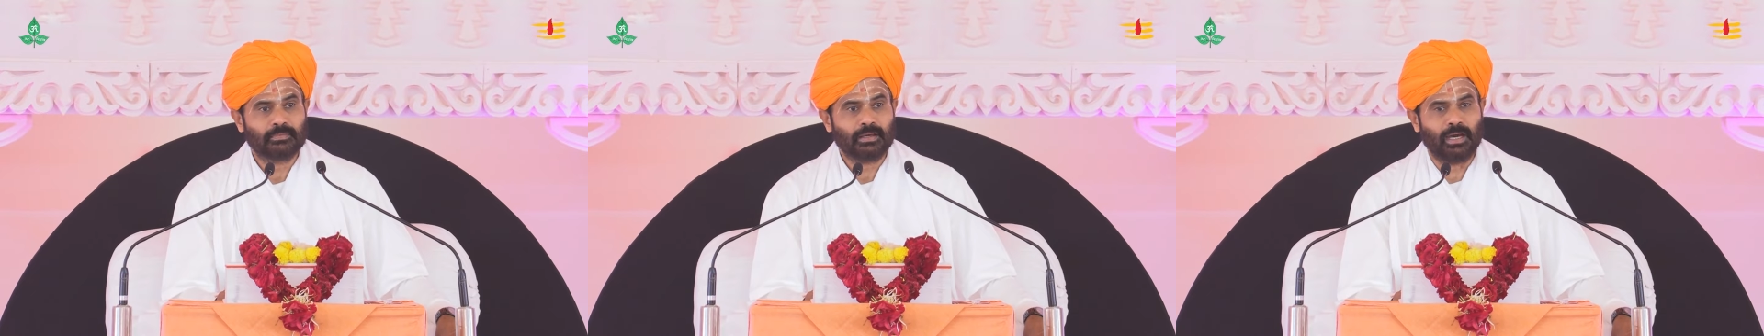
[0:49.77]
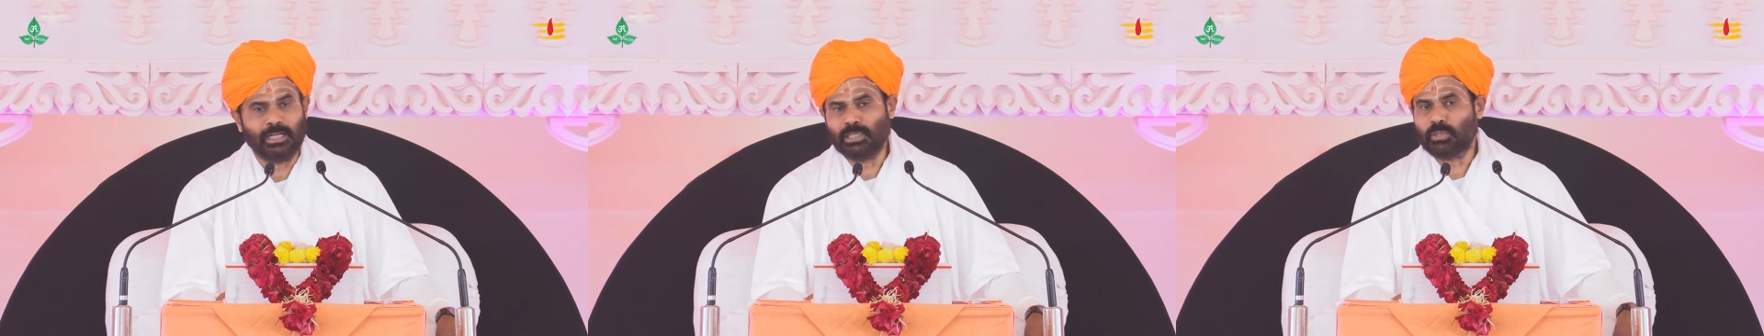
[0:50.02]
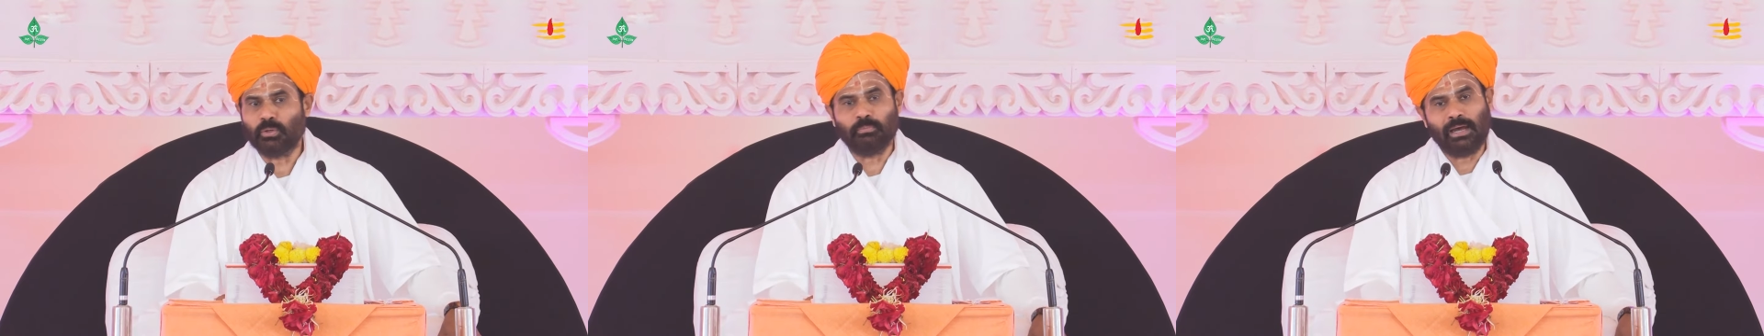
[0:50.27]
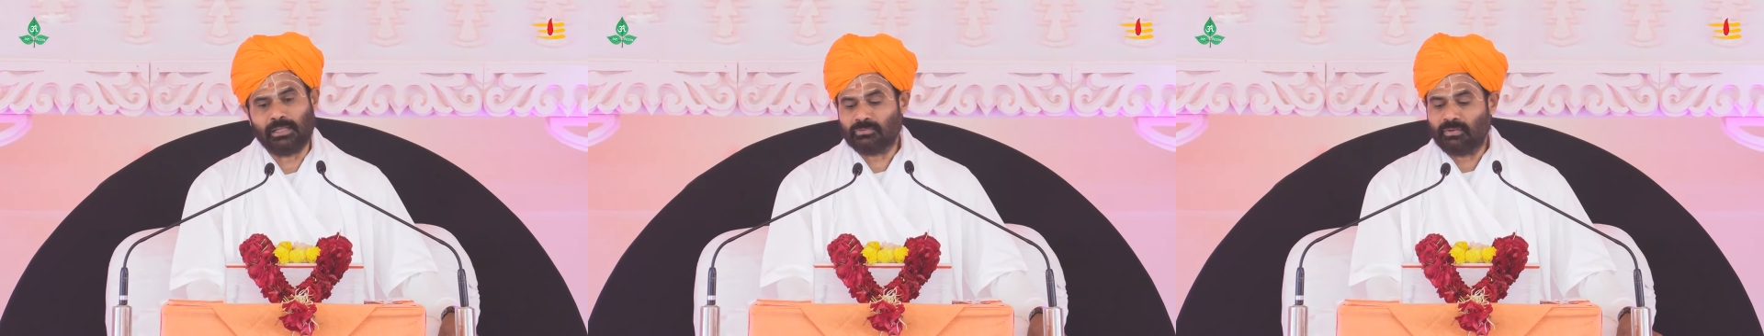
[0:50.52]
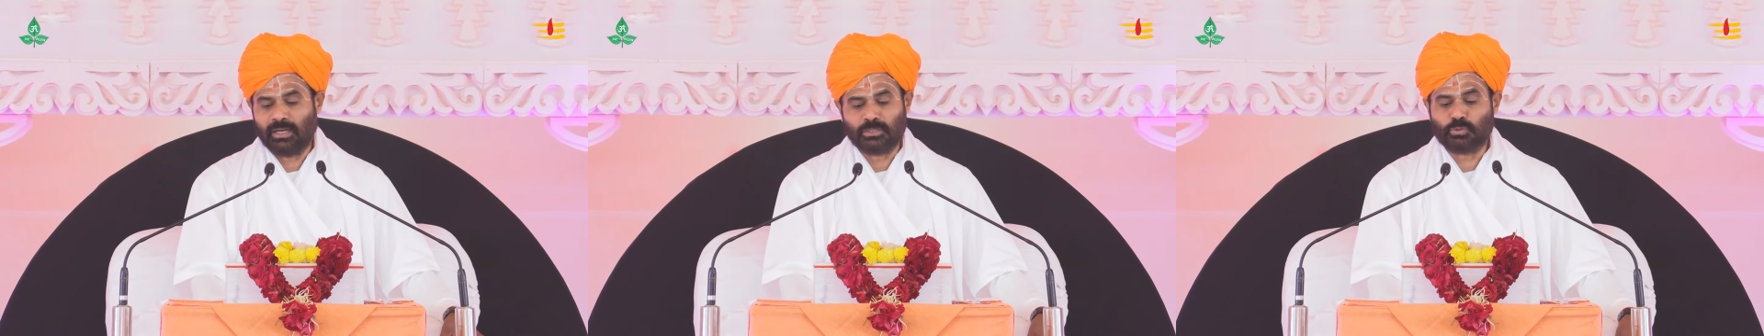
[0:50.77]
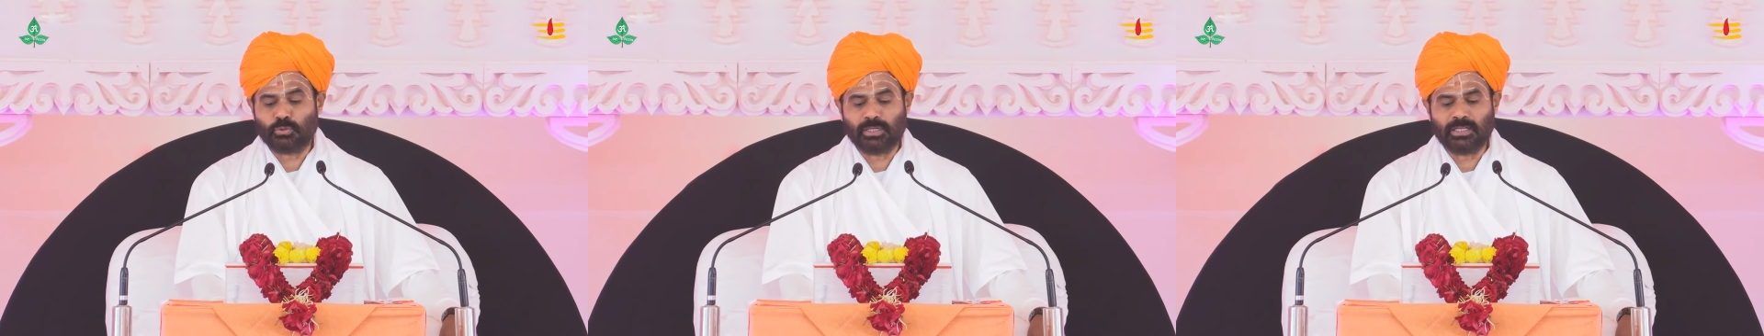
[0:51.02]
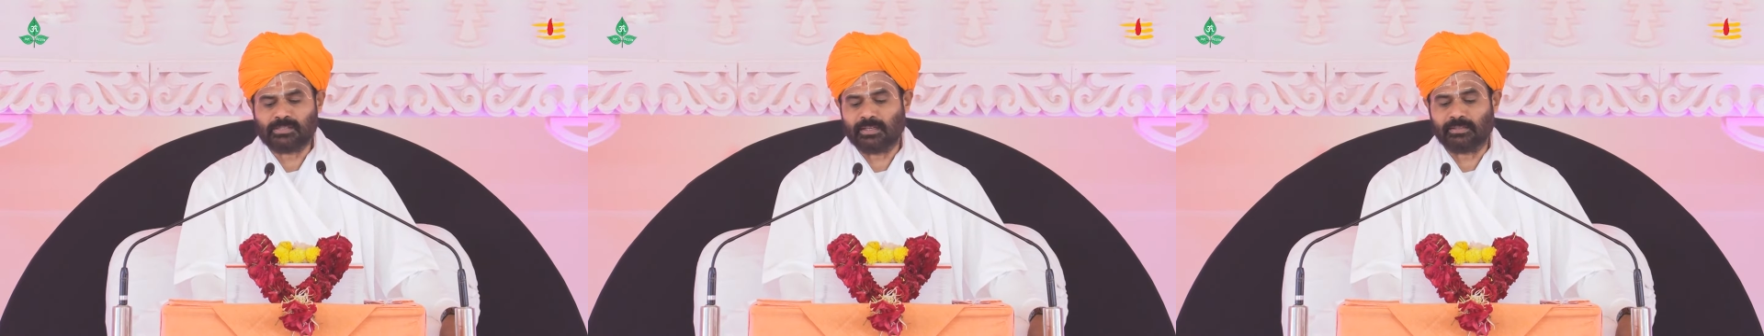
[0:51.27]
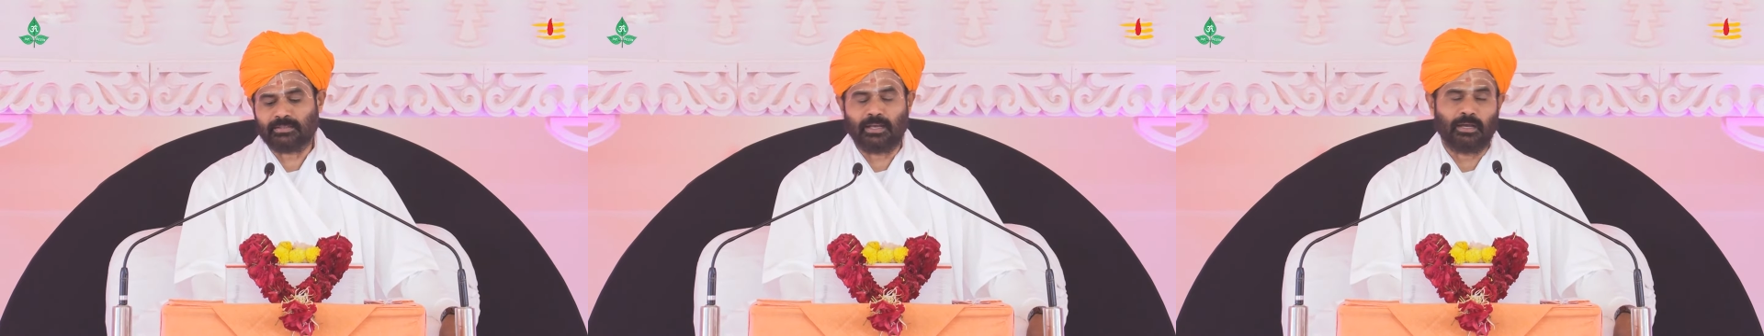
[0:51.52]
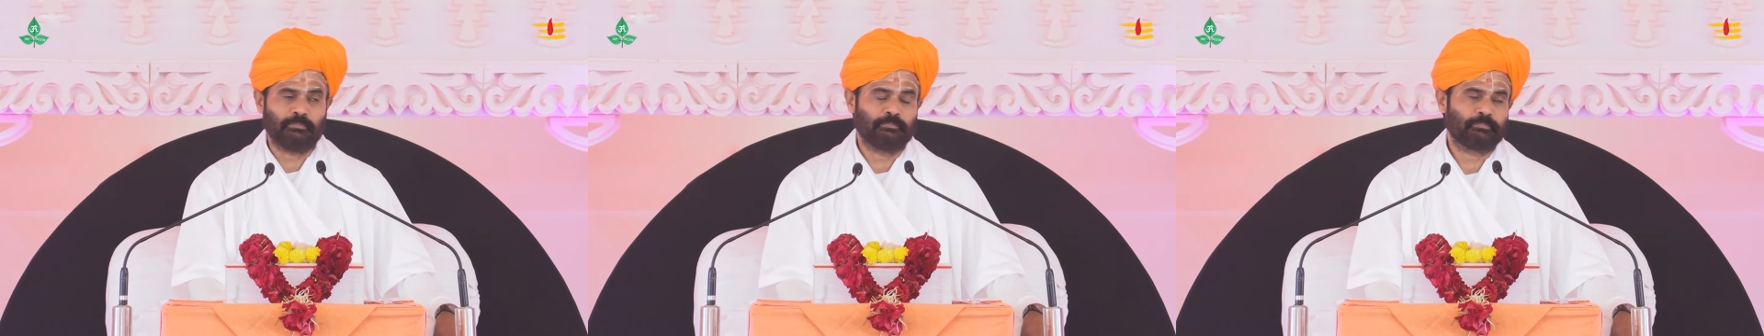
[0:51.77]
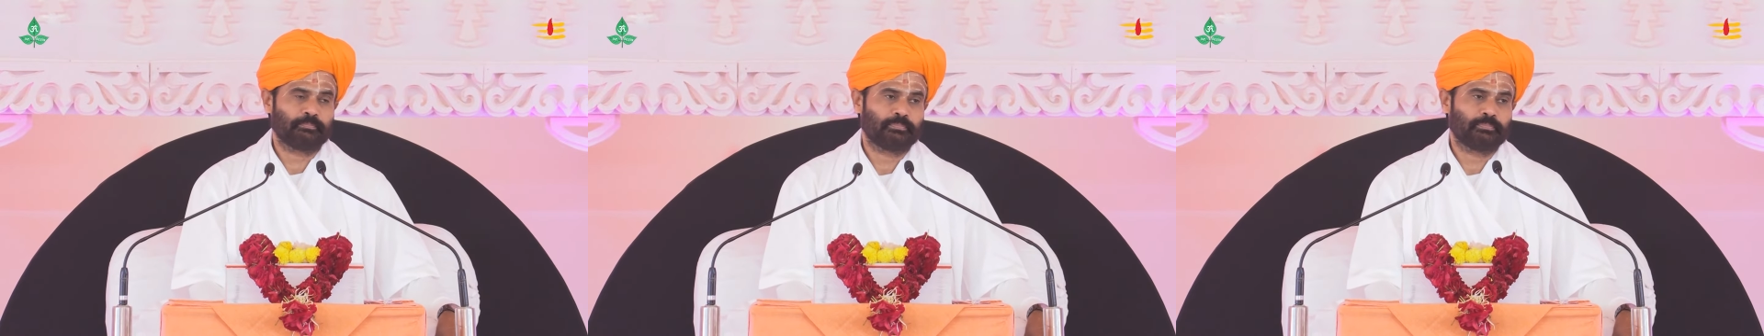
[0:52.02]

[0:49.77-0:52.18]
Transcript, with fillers: अन्य कोई बात वहां जोड़ नहीं सकते आप